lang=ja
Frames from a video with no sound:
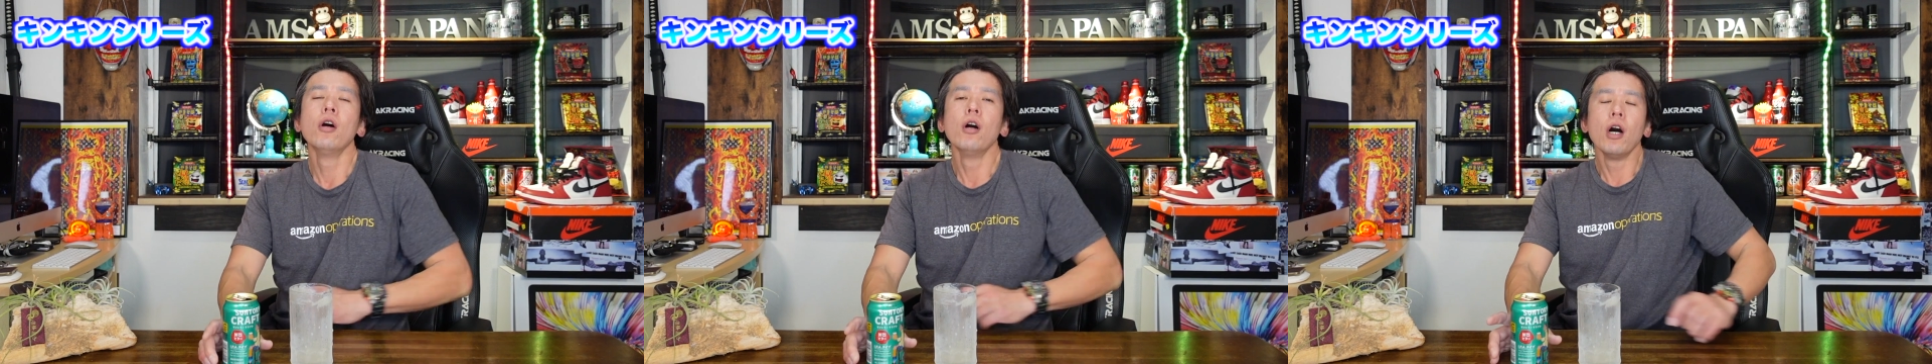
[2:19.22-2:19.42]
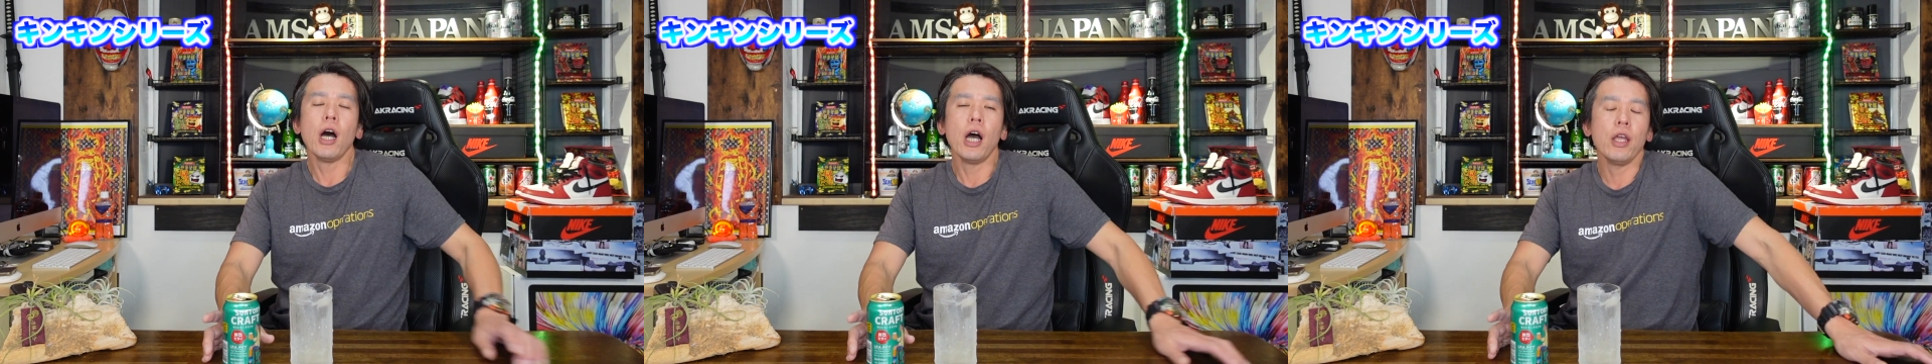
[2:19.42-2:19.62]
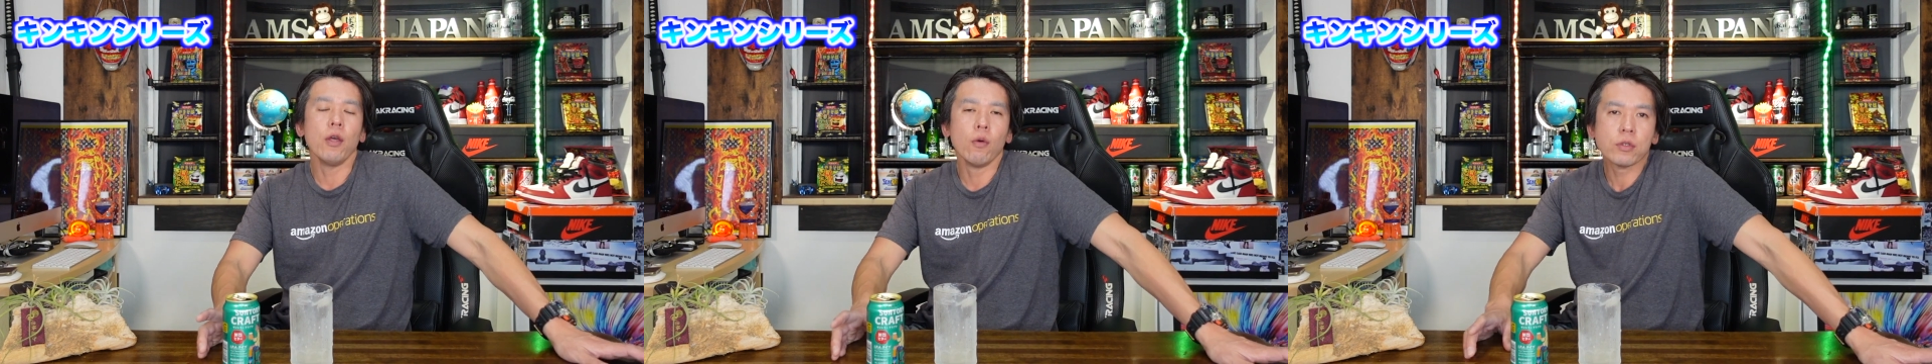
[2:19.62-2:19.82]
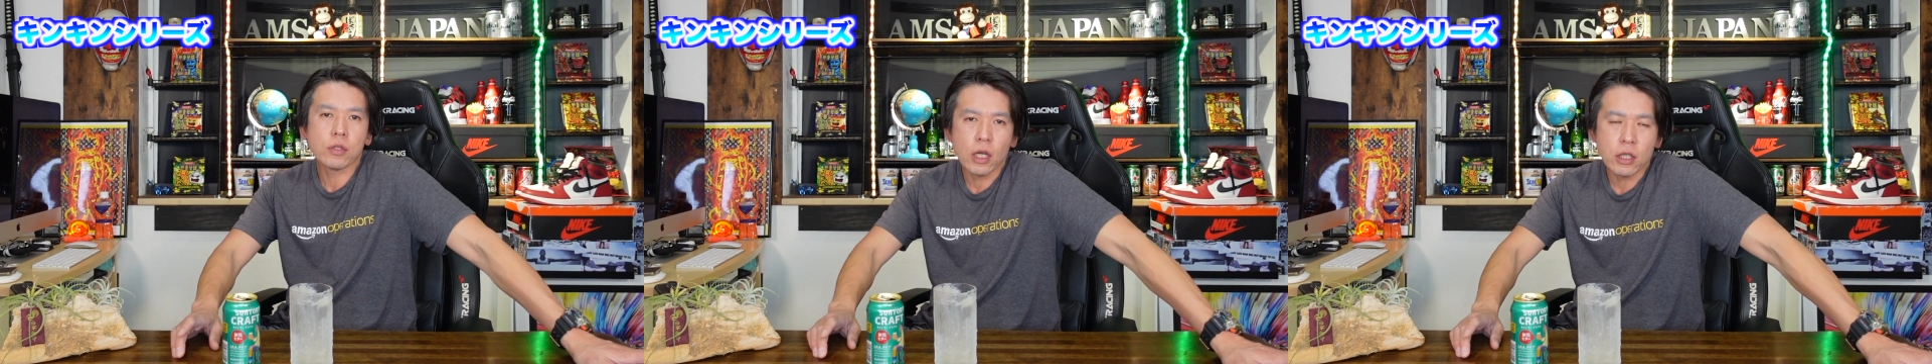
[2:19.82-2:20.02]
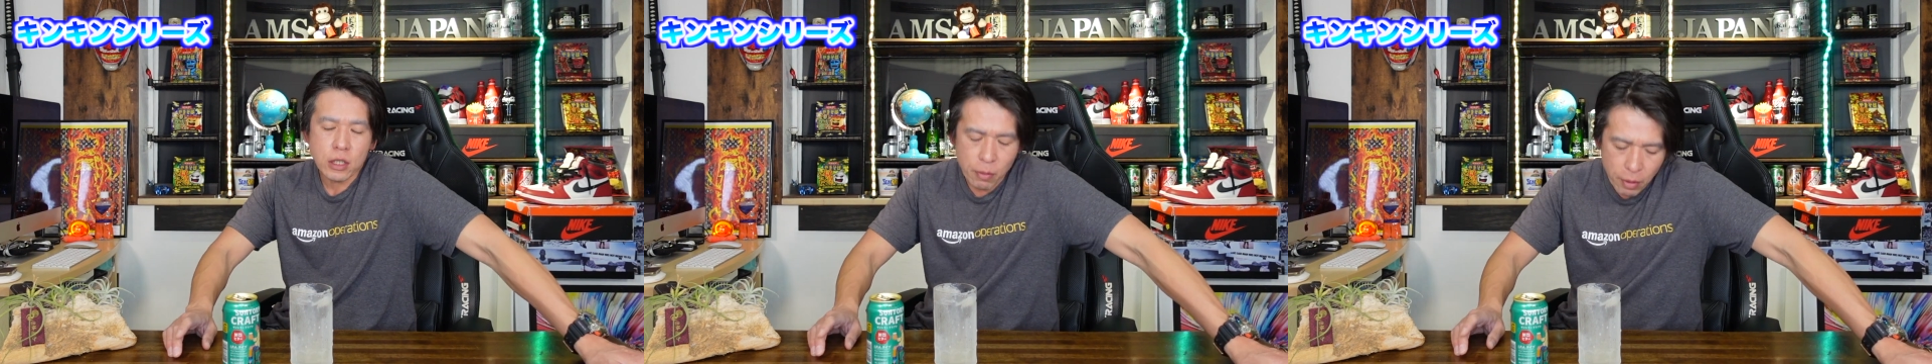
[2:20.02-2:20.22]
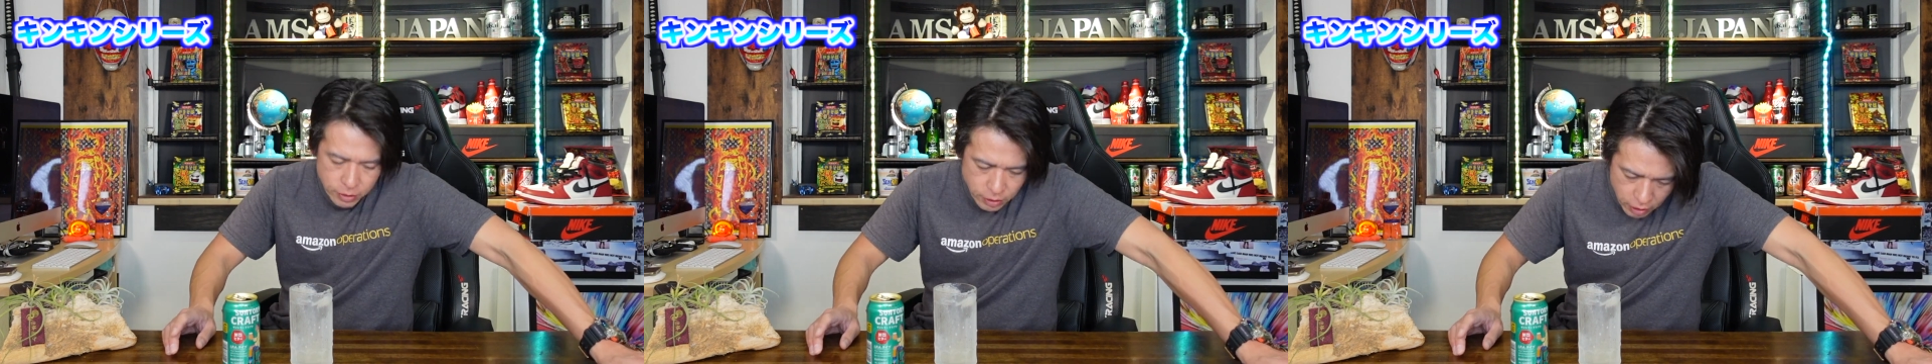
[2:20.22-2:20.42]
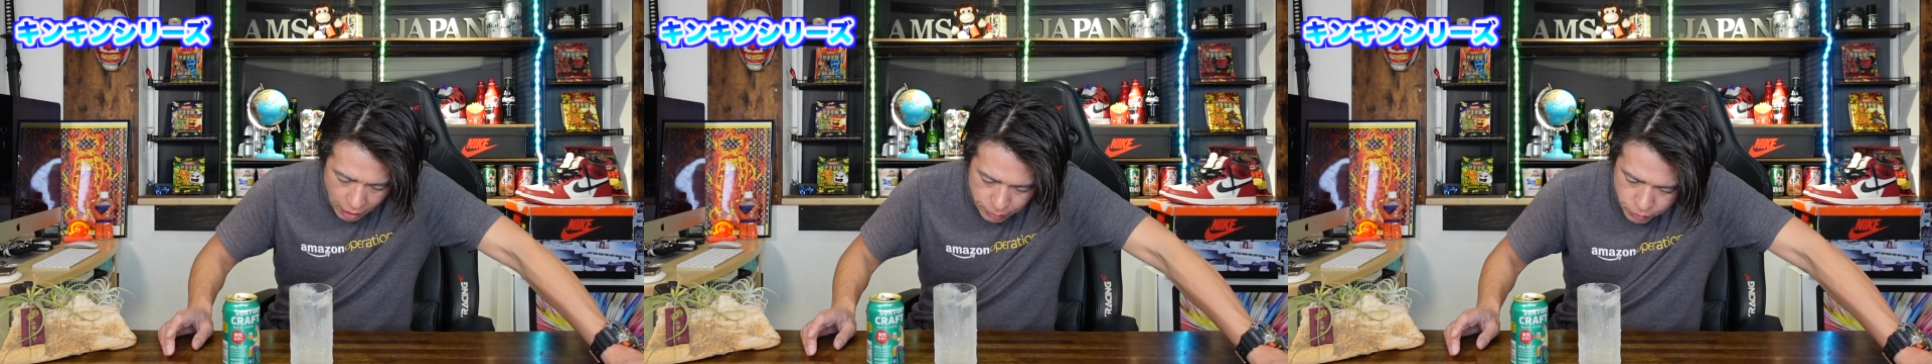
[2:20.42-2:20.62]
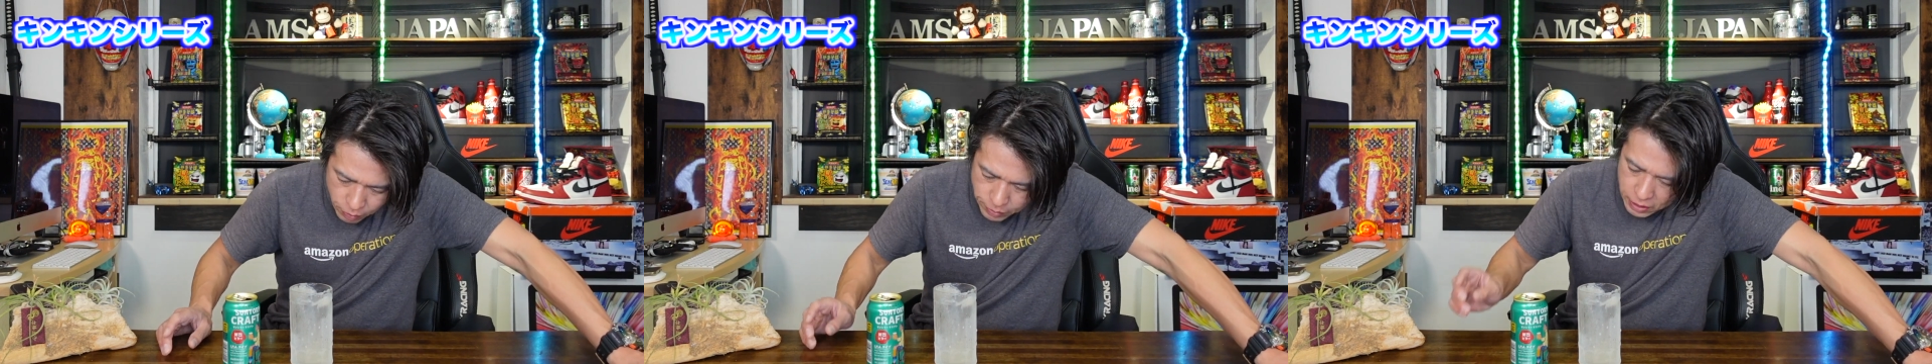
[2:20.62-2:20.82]
はい、お疲れ様でした。
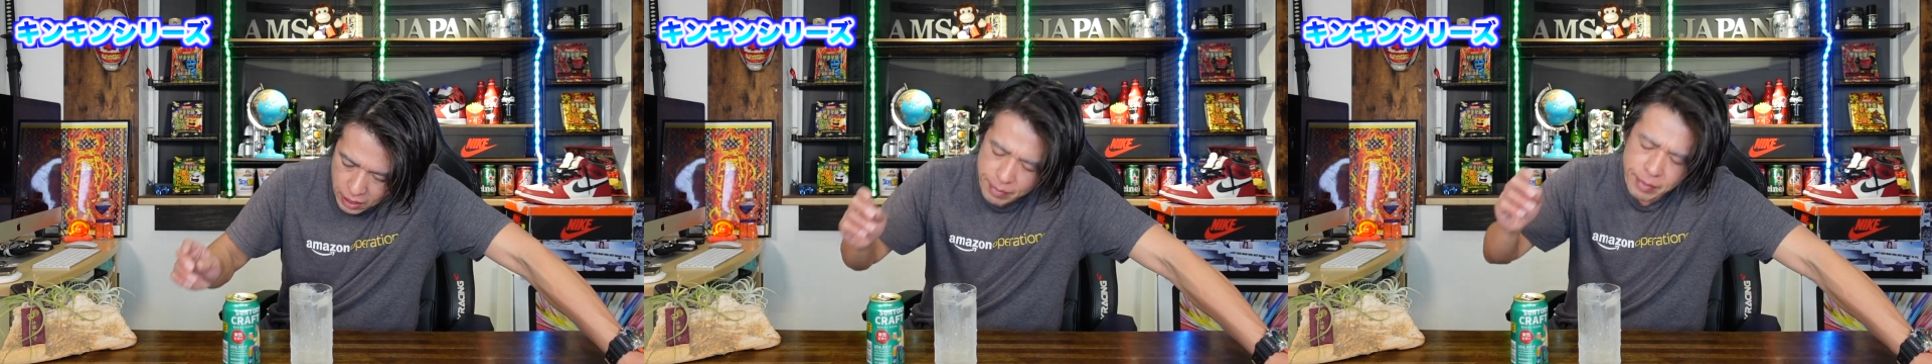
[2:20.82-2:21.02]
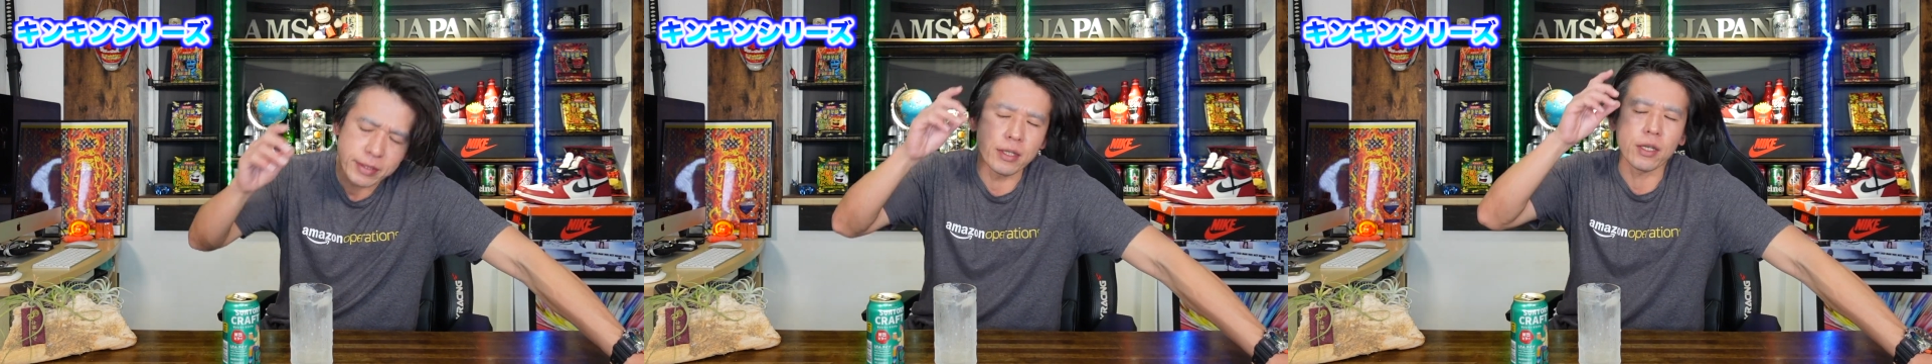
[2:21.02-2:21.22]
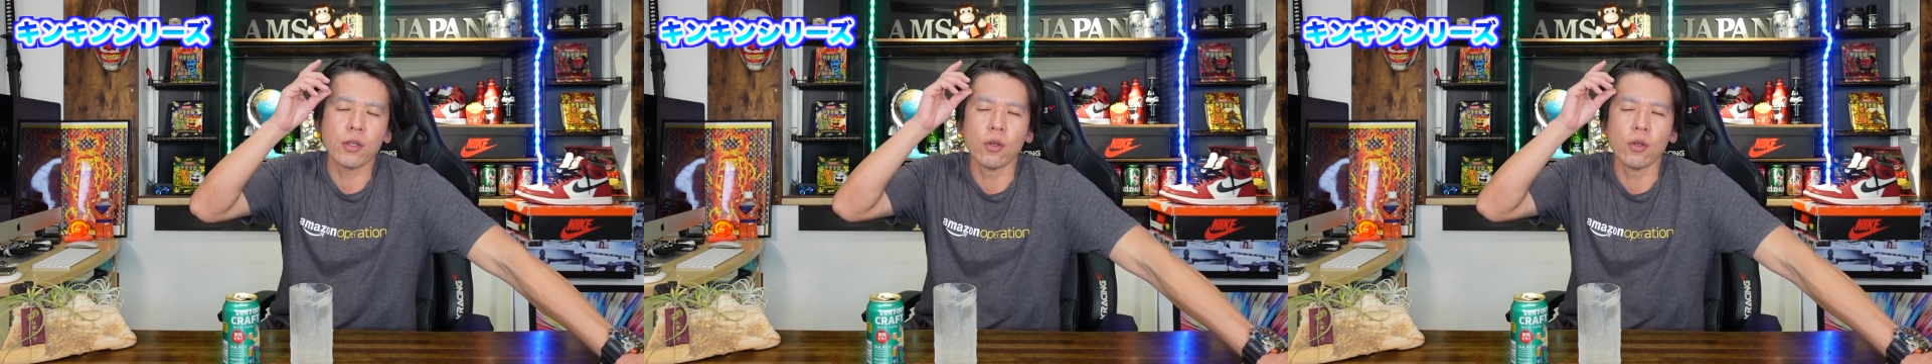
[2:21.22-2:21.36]
ガブ飲みしちゃいました。